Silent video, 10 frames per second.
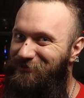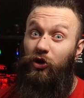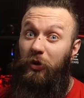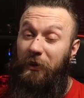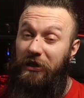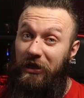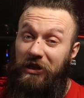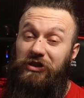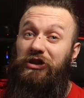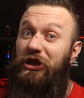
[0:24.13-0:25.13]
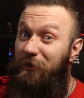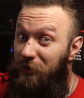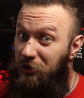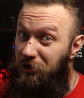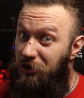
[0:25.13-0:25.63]
Ну а под конец
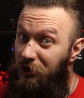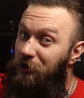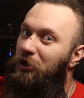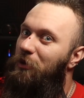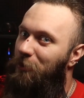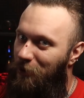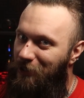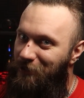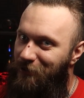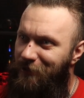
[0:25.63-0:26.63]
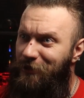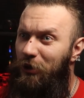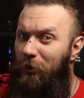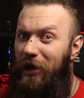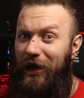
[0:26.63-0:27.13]
немножечко, но про Intel, о
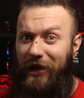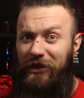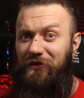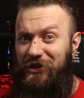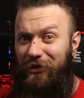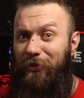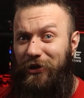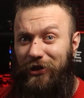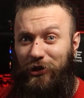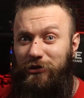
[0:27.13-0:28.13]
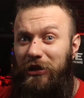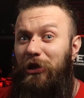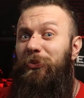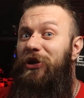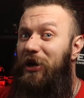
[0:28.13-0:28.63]
том, как она всех бортанула и
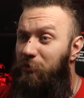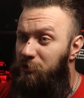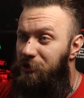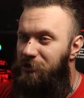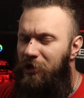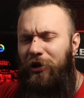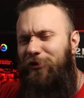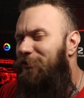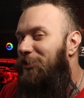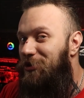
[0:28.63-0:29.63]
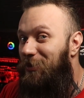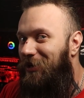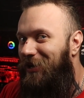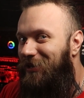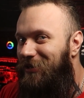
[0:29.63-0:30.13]
переобулась. Вроде бы
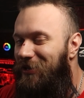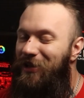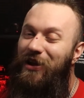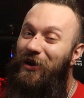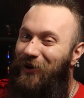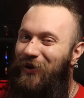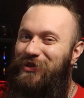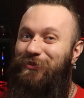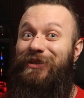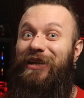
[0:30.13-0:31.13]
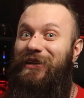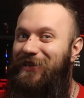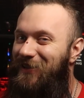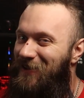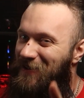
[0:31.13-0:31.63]
как. Го
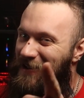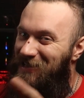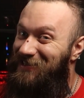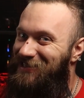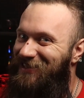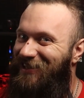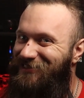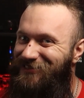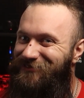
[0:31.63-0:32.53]
смотреть, я создал.